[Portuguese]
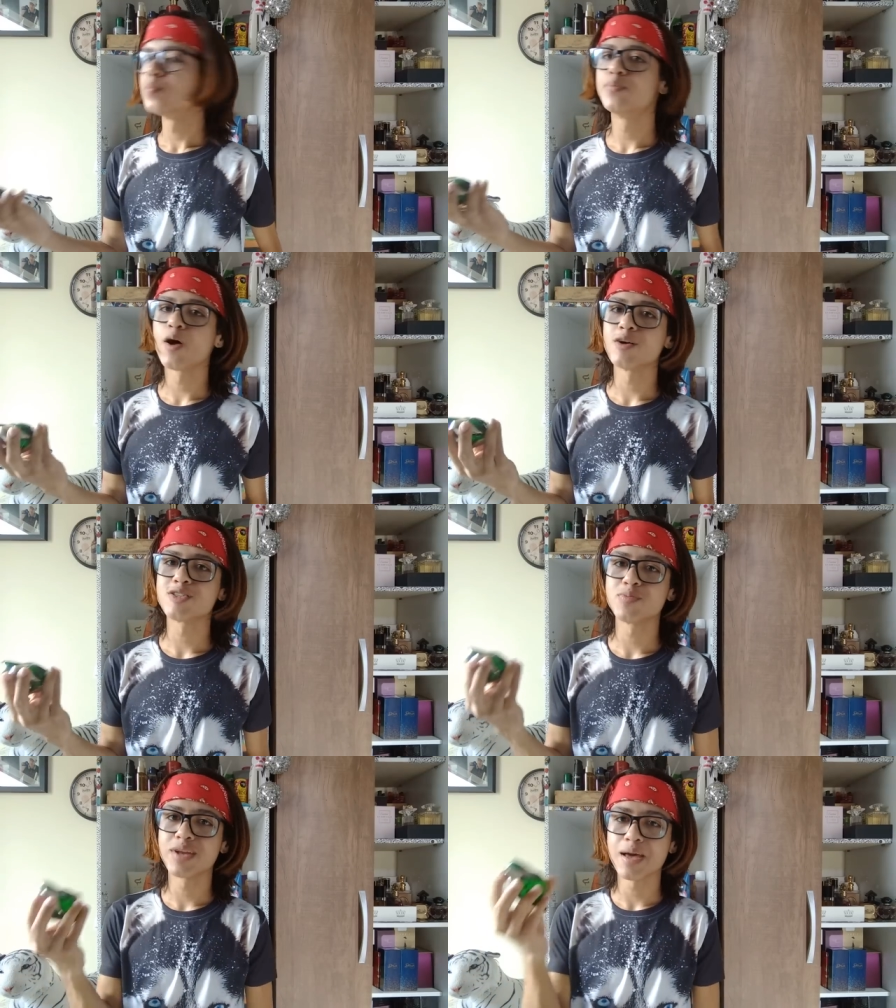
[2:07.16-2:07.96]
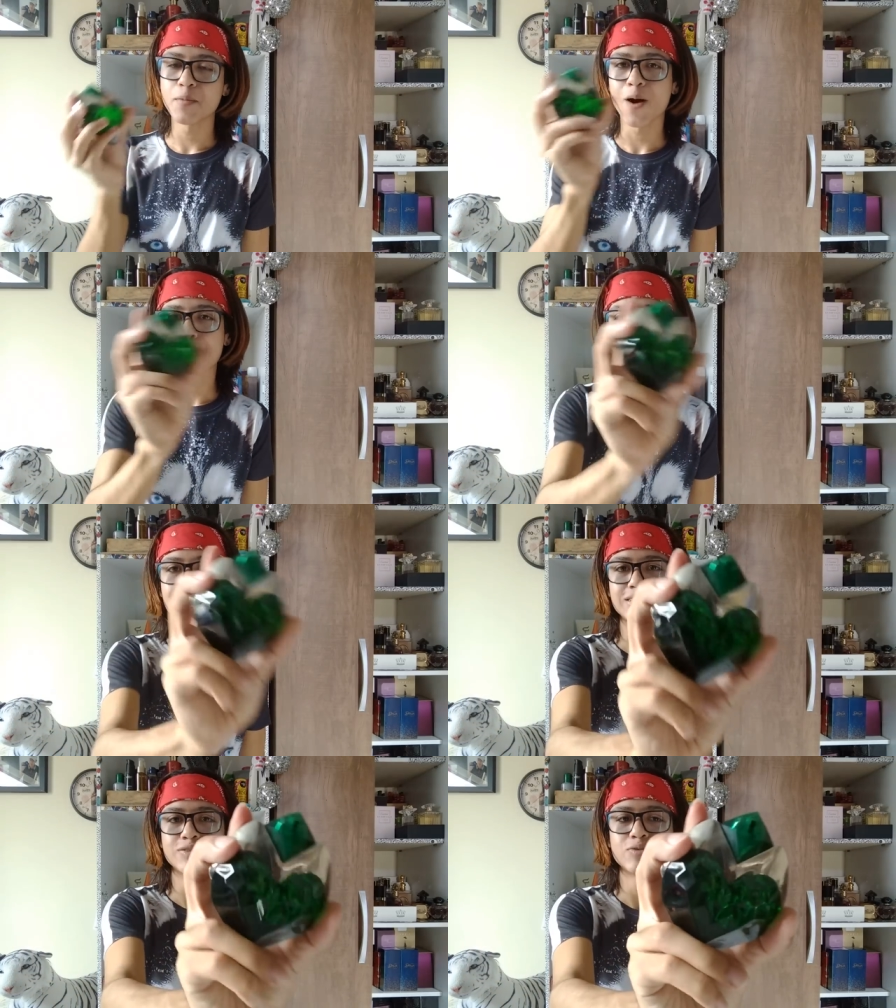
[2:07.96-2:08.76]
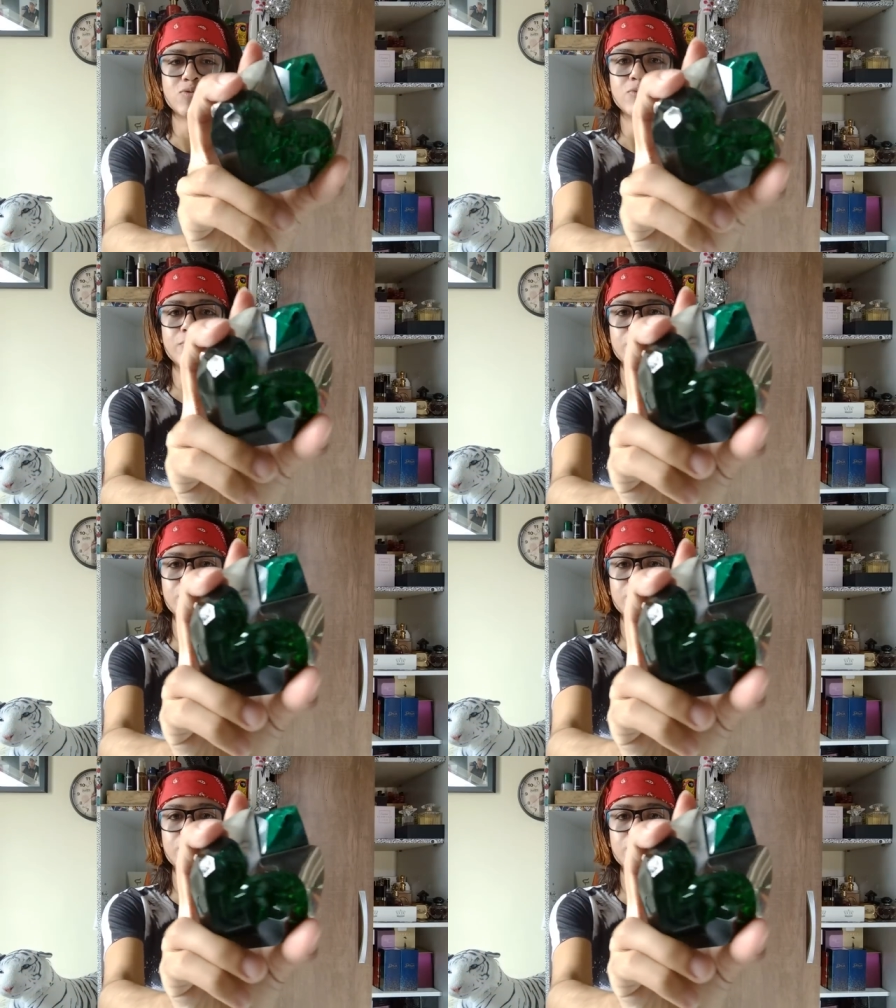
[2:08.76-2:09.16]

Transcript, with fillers: Próximo, né, meu amado